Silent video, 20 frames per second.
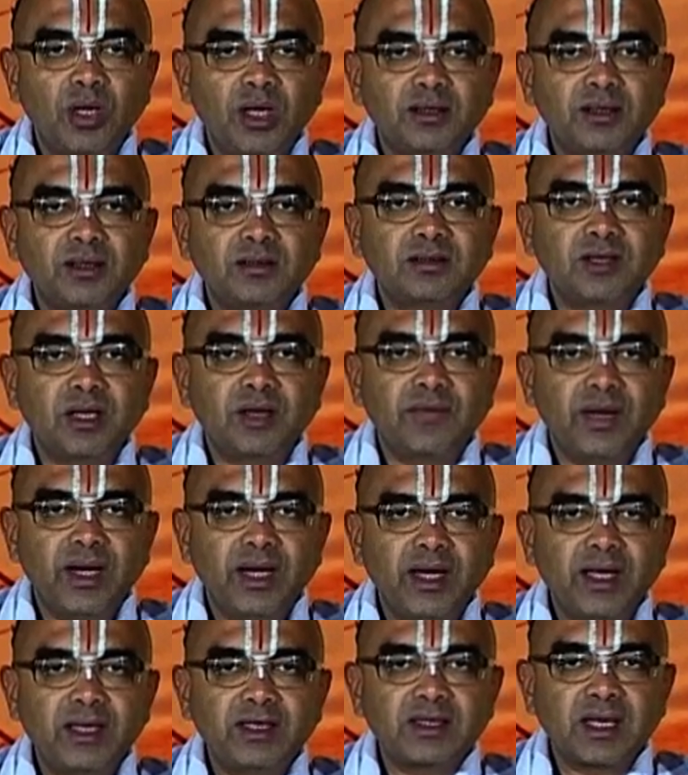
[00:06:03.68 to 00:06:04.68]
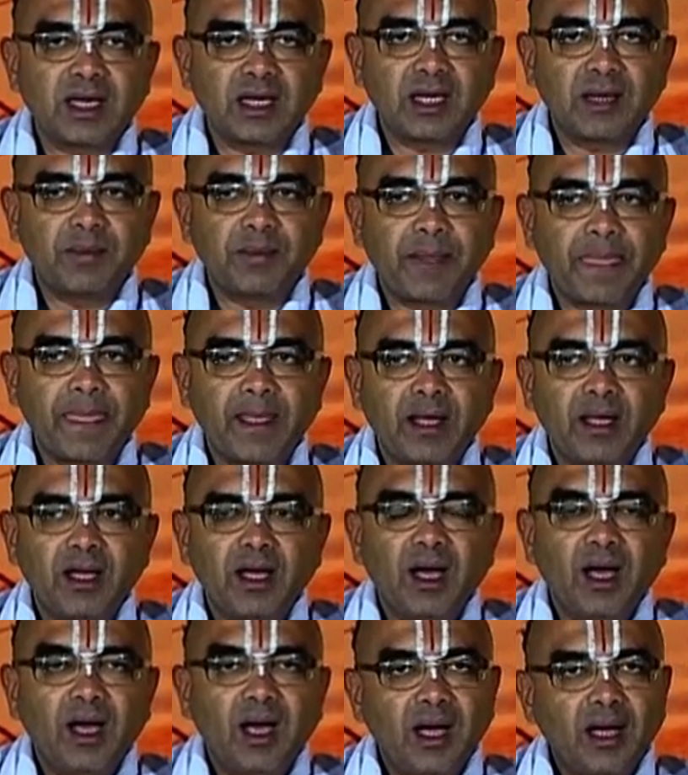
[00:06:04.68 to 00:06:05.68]
உள்ளது திரிவேணி சங்கமம்
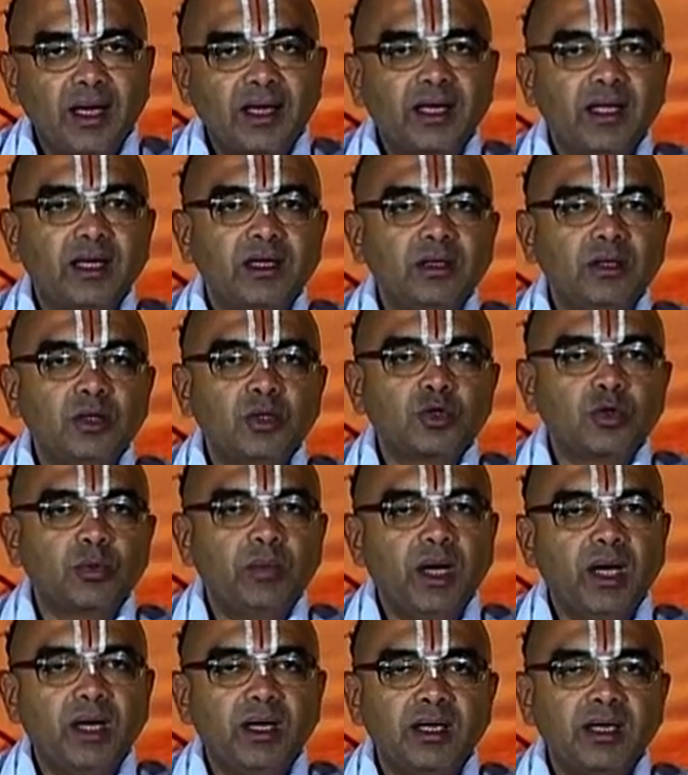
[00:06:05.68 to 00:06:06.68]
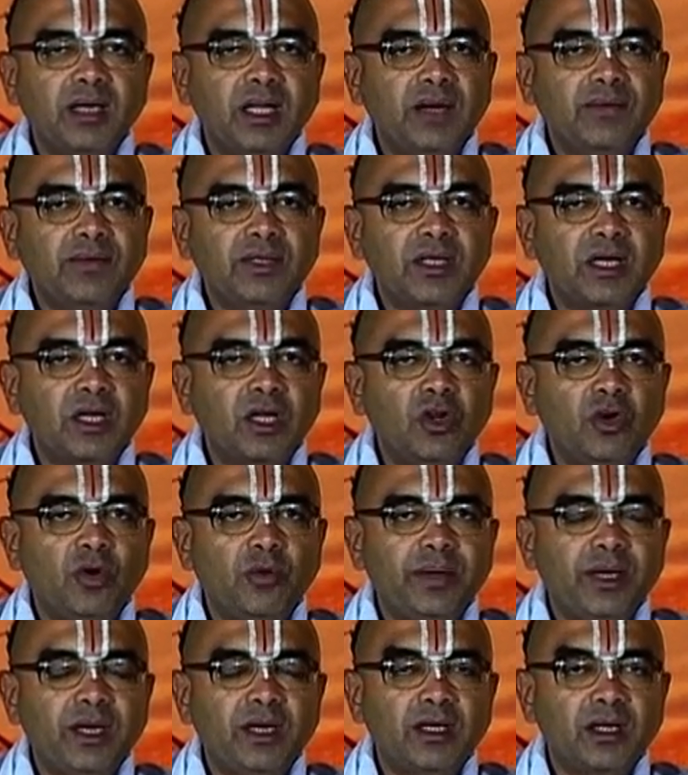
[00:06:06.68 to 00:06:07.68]
அங்கிருந்து சுமார் இருபது
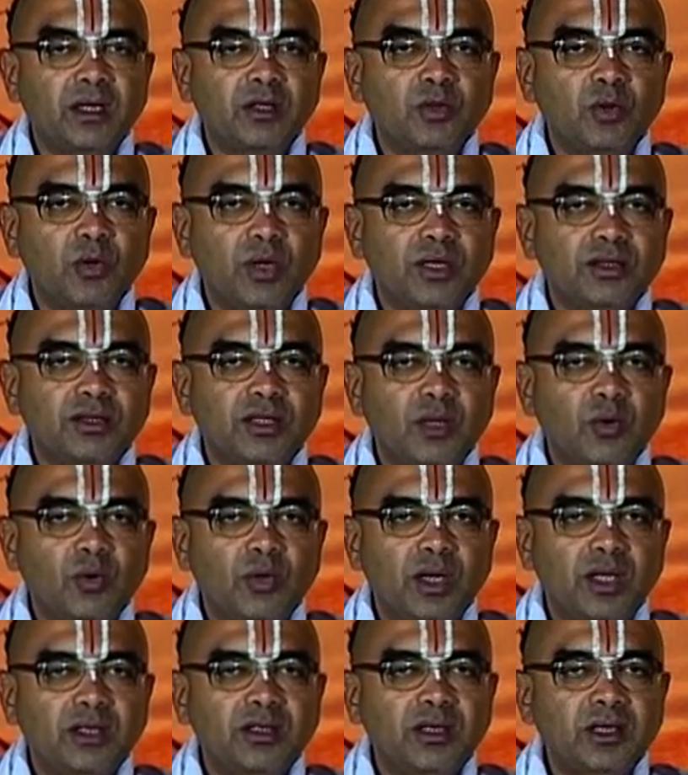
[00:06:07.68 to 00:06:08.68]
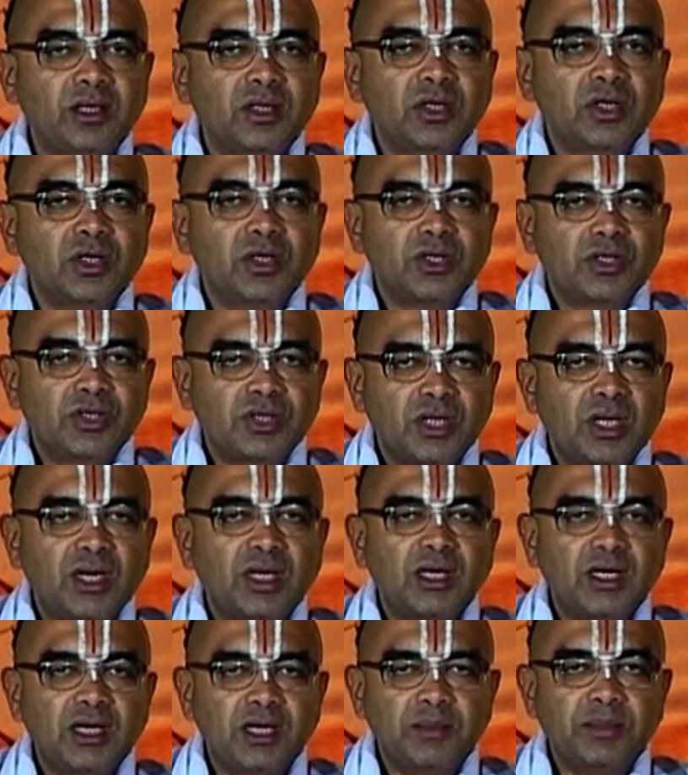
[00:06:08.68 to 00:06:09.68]
கிலோமீட்டர் தூரத்தில் உள்ளது
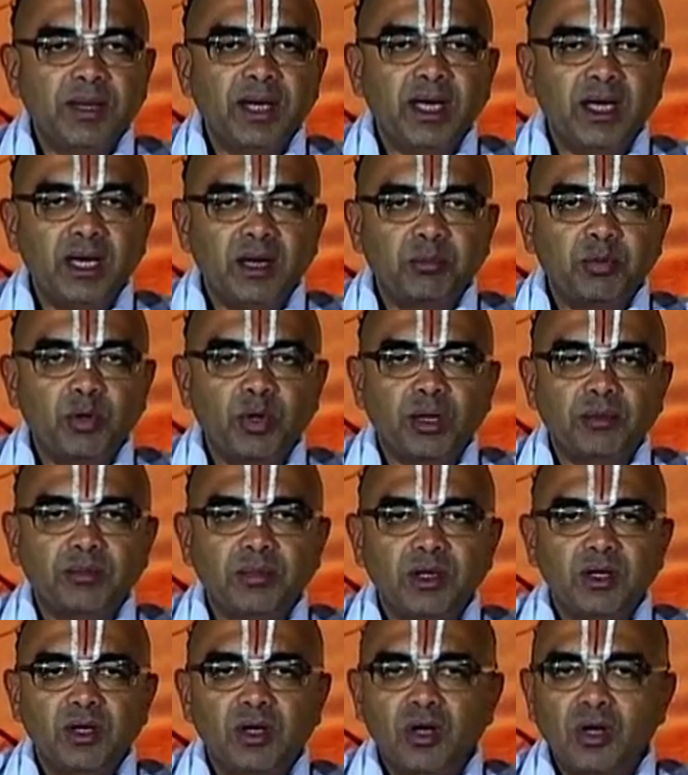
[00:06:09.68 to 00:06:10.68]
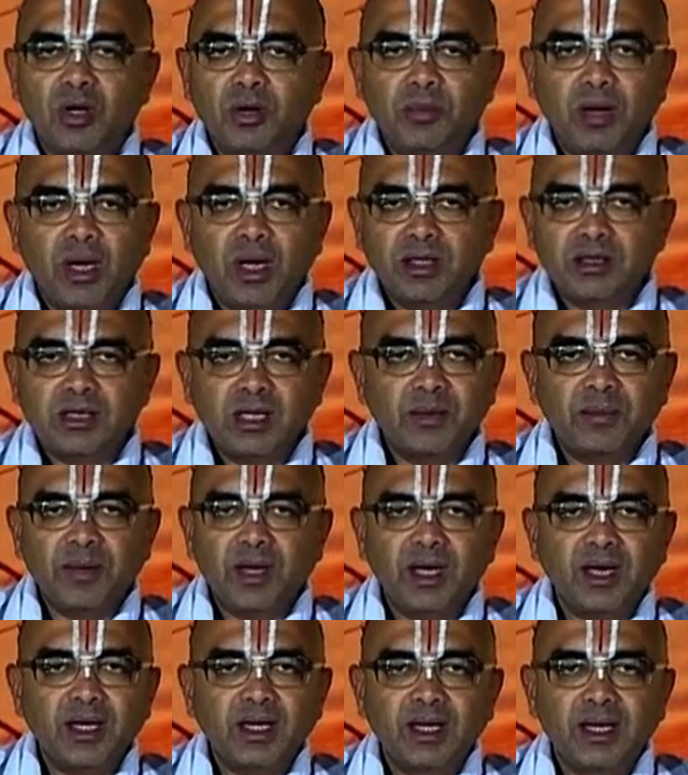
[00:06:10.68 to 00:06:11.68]
சிருங்கிபேரபுரம் ரொம்ப
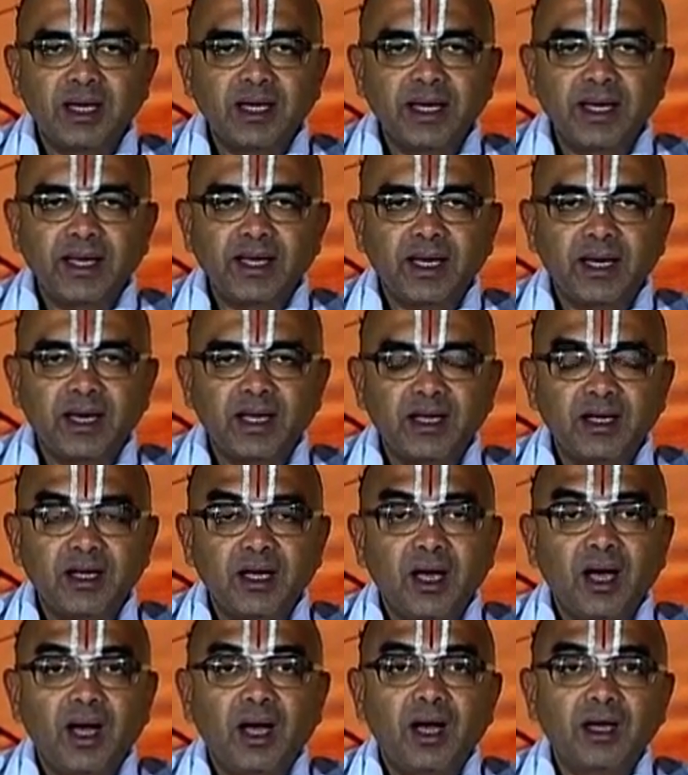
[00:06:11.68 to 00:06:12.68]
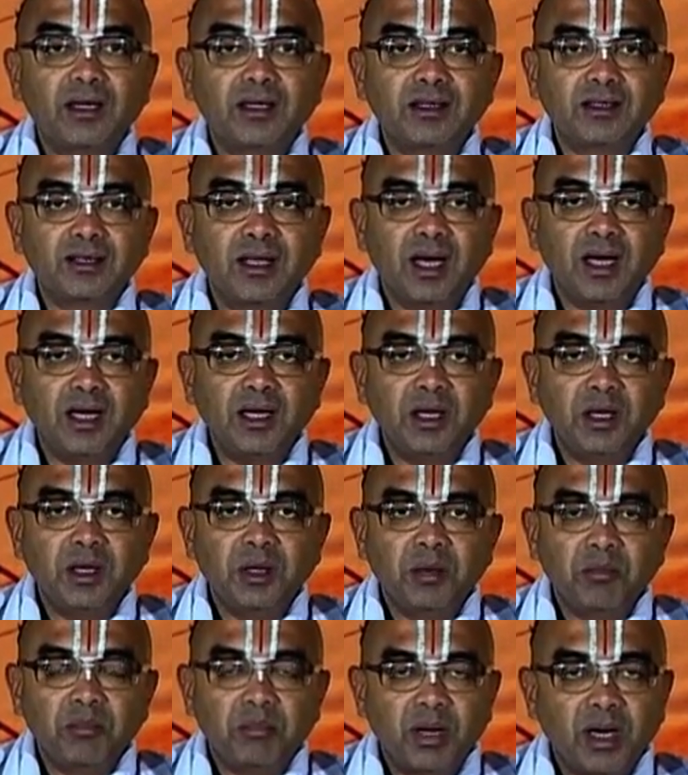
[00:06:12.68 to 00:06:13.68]
ஆச்சரியமான கங்கை கரை அங்குதான்
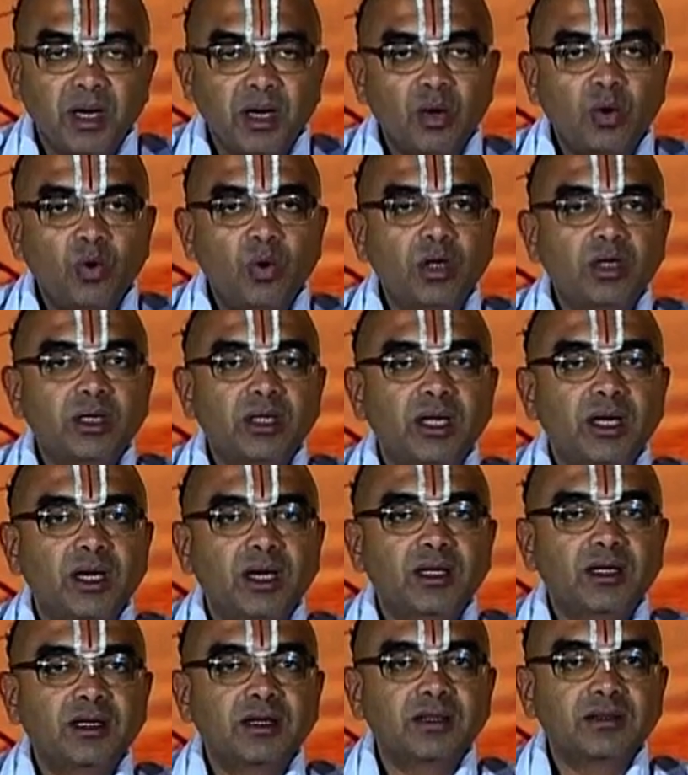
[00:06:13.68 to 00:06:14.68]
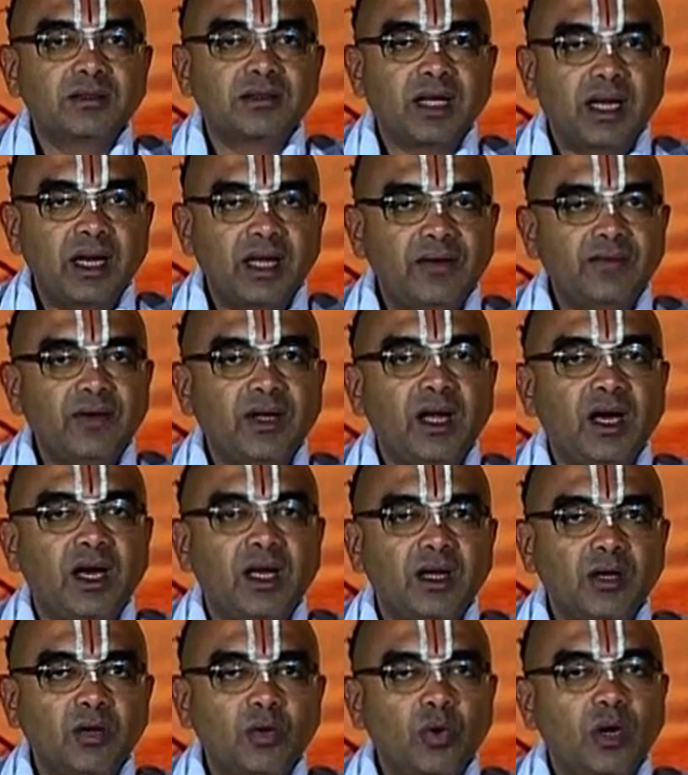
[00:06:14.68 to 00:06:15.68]
படகோட்டிகளுக்கு
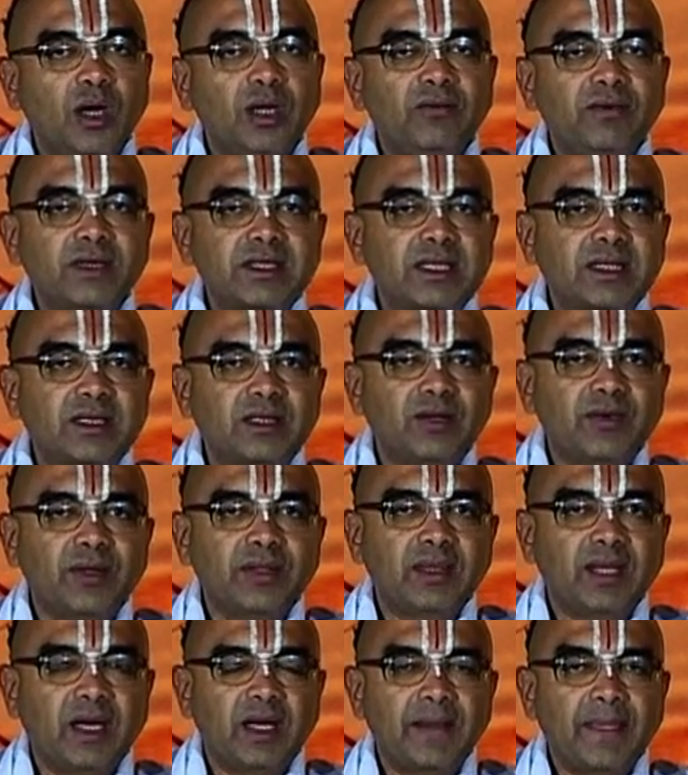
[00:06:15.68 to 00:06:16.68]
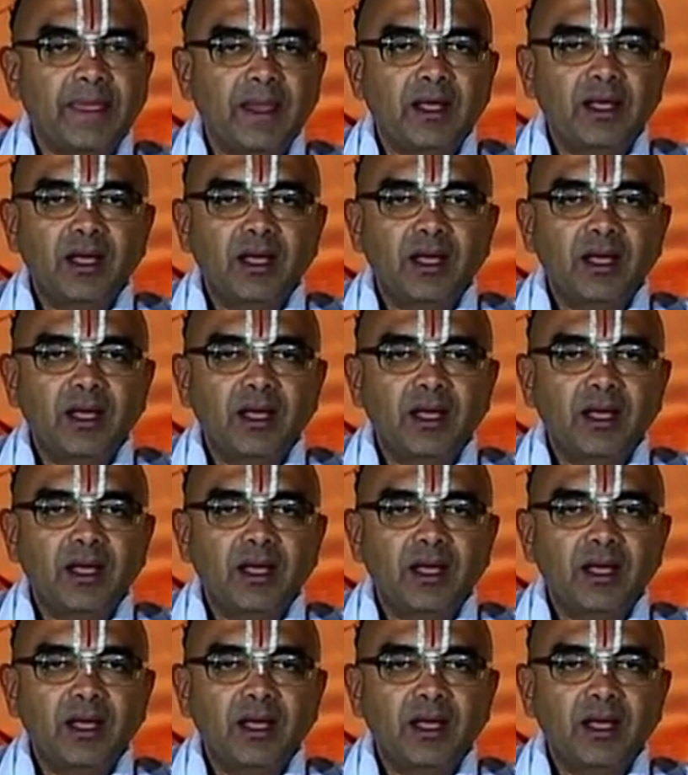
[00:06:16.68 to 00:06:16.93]
தலைவனான குஹன் வசித்து வந்தான்